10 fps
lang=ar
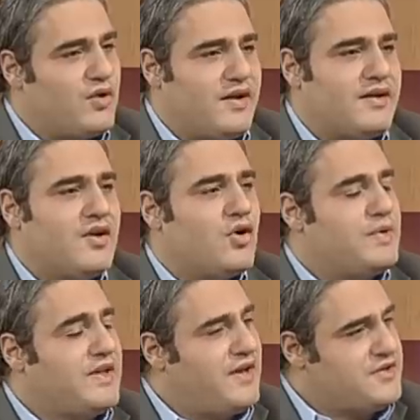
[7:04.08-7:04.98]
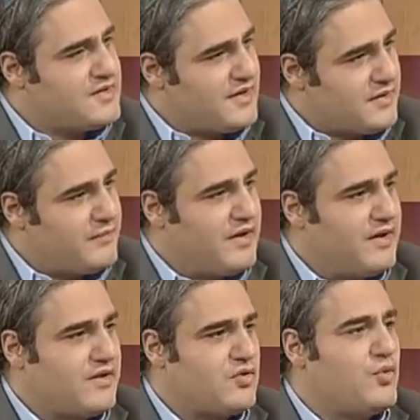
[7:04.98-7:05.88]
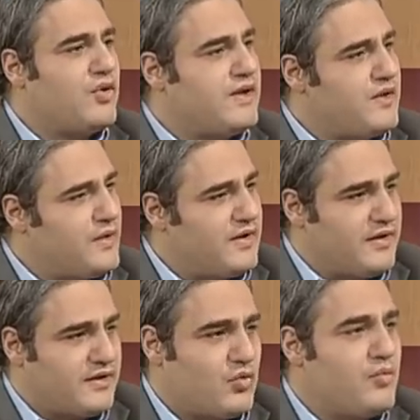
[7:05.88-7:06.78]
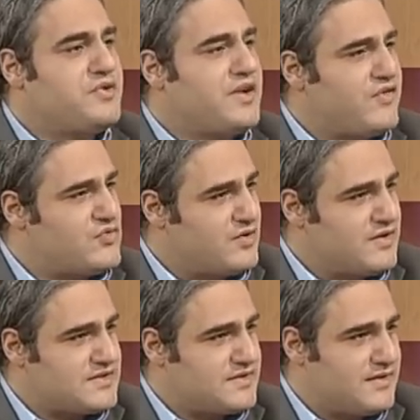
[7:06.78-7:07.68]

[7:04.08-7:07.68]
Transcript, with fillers: لها وبتعالج عند الاطباء الغلط وباخذ الادويه الغلط وهم مش عارفين شو القصه